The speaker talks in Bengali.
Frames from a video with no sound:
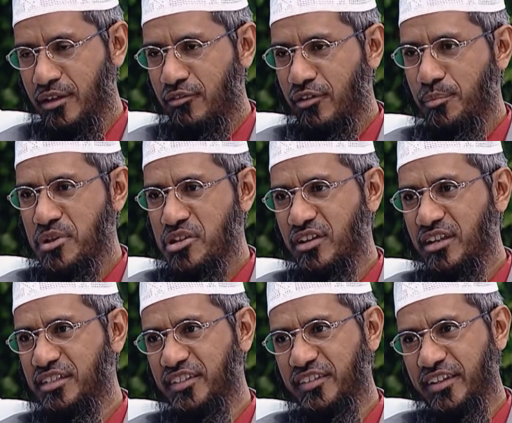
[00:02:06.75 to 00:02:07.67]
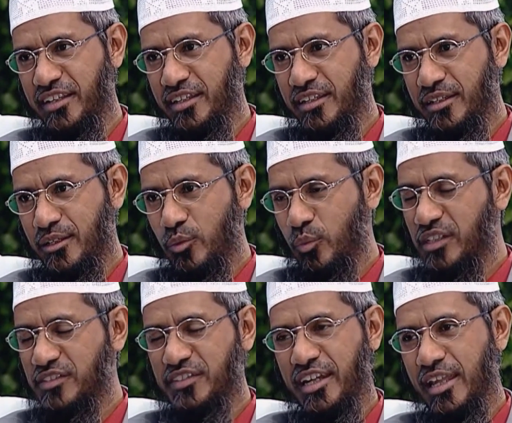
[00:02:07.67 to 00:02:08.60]
রব্বেশ আলী সদরি
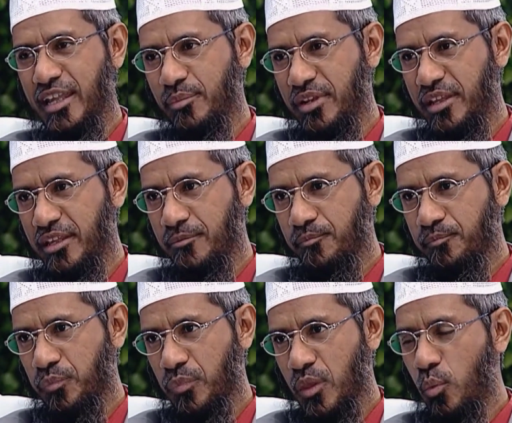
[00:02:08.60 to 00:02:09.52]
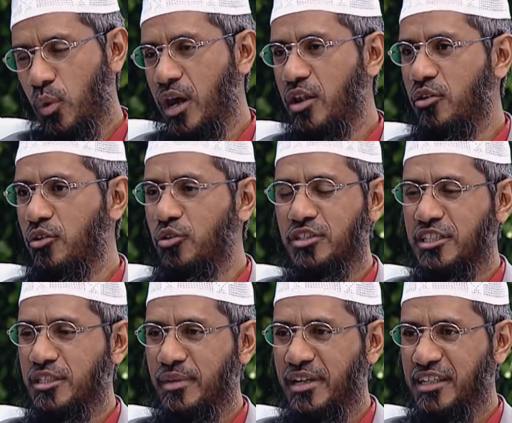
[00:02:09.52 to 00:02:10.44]
ওয়াইসল্লি আমরি ওয়াহলুল
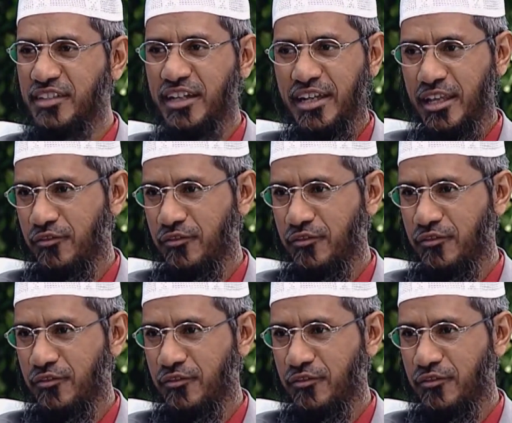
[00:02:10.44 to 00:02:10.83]
উকদতমিল্লিসানি